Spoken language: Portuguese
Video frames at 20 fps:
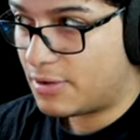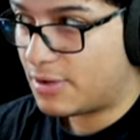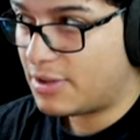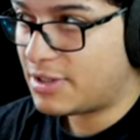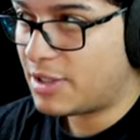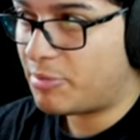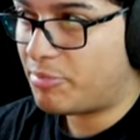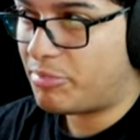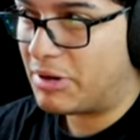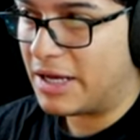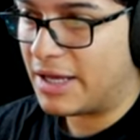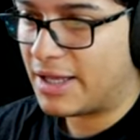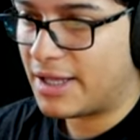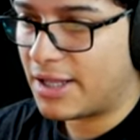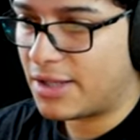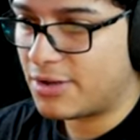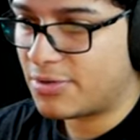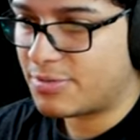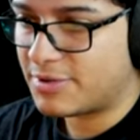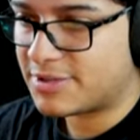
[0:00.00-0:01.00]
Tá
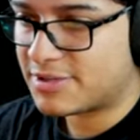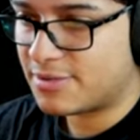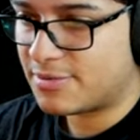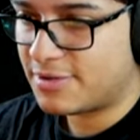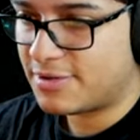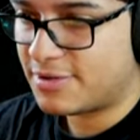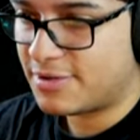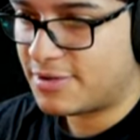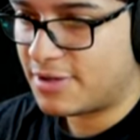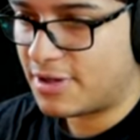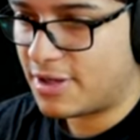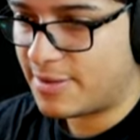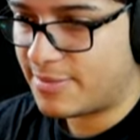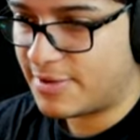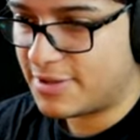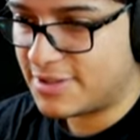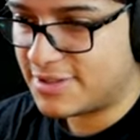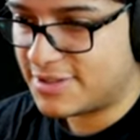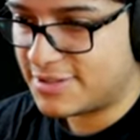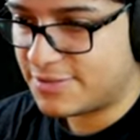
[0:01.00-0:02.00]
parado, basicamente. Aí,
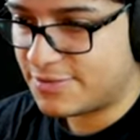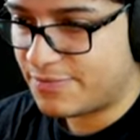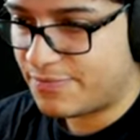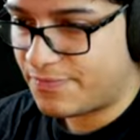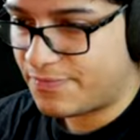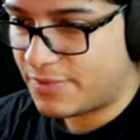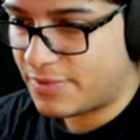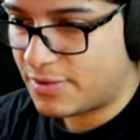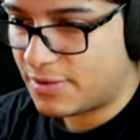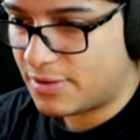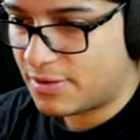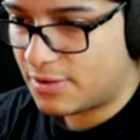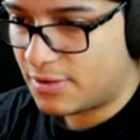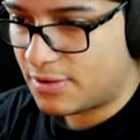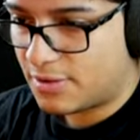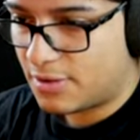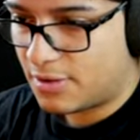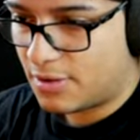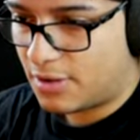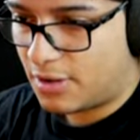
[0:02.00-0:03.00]
beleza.
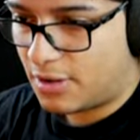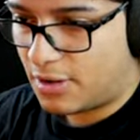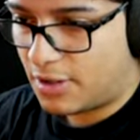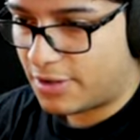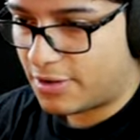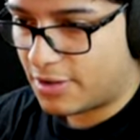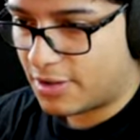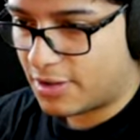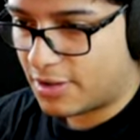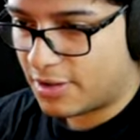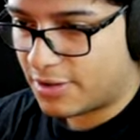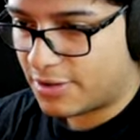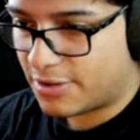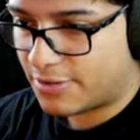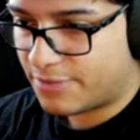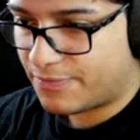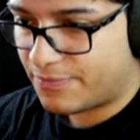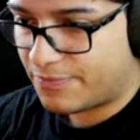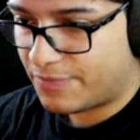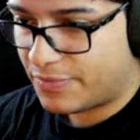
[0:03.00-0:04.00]
Aqui, ó, galera.
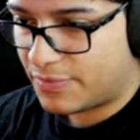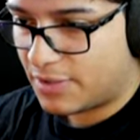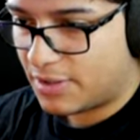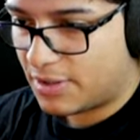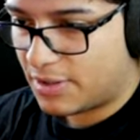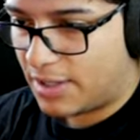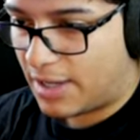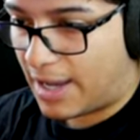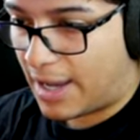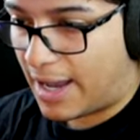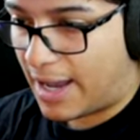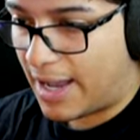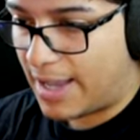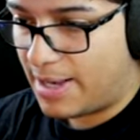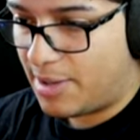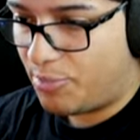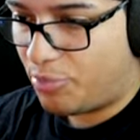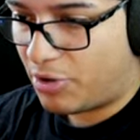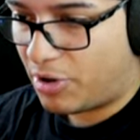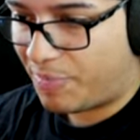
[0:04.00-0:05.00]
Ah, ele
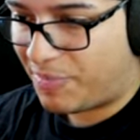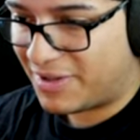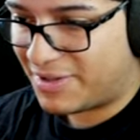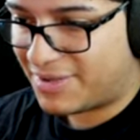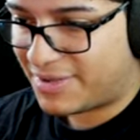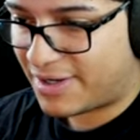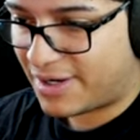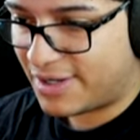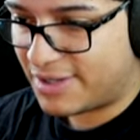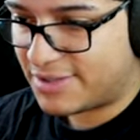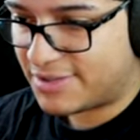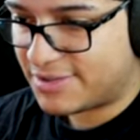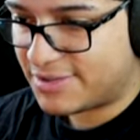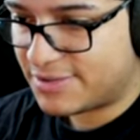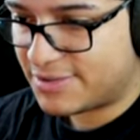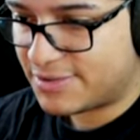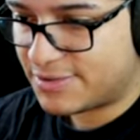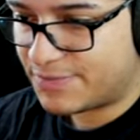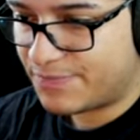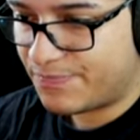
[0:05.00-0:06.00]
empurra pra trás.